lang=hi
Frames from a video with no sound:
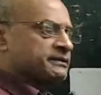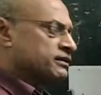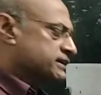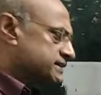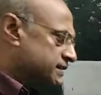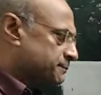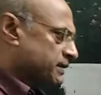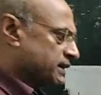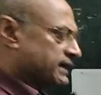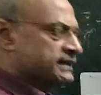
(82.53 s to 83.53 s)
आपका किसी
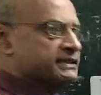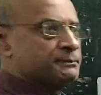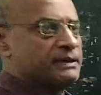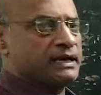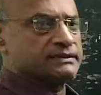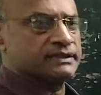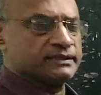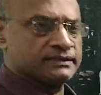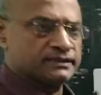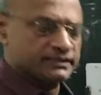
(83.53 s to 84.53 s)
प्रकार की ब्याज
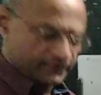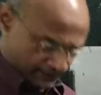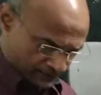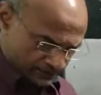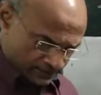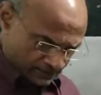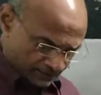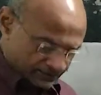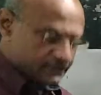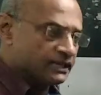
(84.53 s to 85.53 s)
नहीं देती है
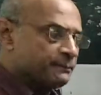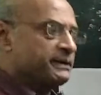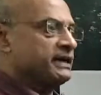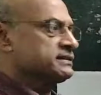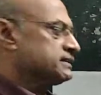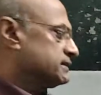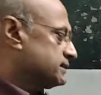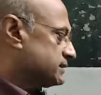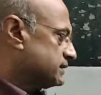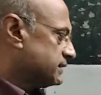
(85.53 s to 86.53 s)
इसलिए ब्याज नहीं
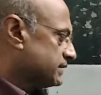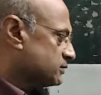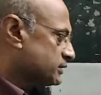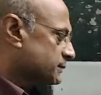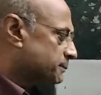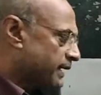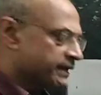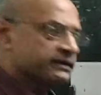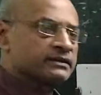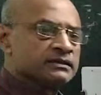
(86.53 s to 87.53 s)
देती है क्योंकि
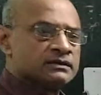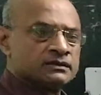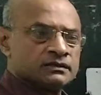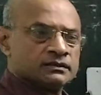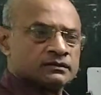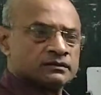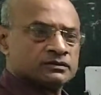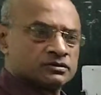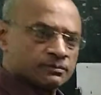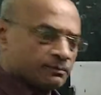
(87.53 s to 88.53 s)
बैंक
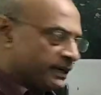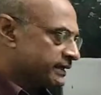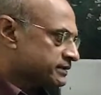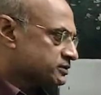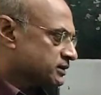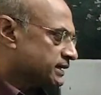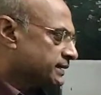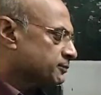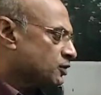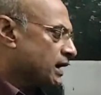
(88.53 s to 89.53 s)
जो बैंक जो
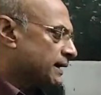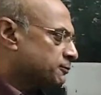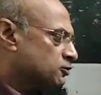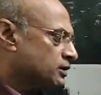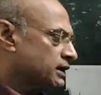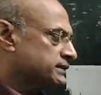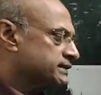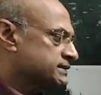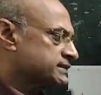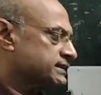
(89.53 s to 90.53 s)
है वो आपको
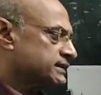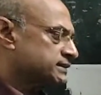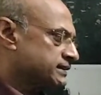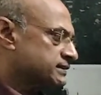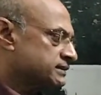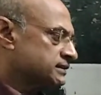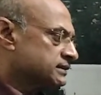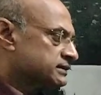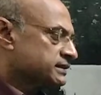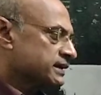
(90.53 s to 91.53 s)
अधिक से अधिक
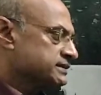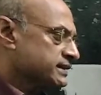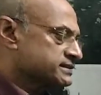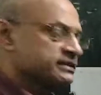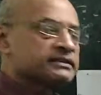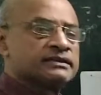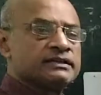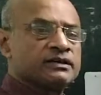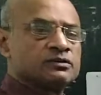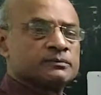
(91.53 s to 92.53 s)
ट्रांजैक्शन
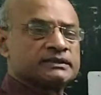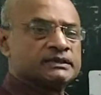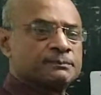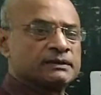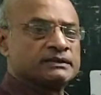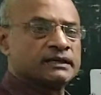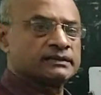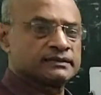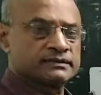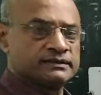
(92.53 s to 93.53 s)
की अनुमति प्रदान
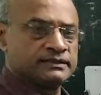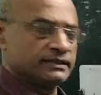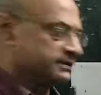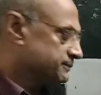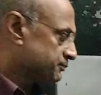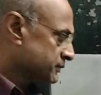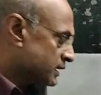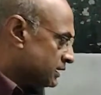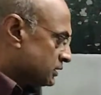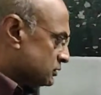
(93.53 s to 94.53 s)
करती है
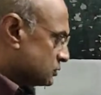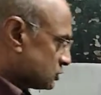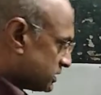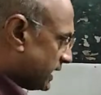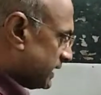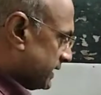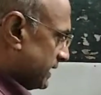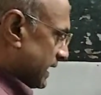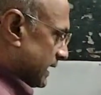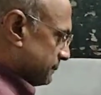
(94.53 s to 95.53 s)
दूसरा है
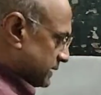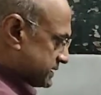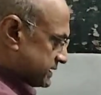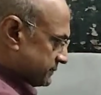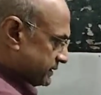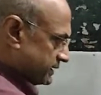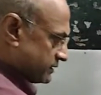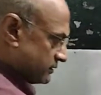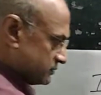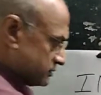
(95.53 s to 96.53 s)
आपका सेविंग
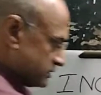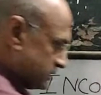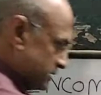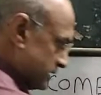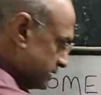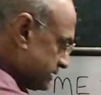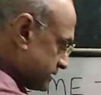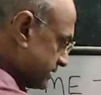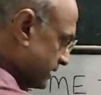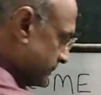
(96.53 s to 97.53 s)
अकाउंट जिसे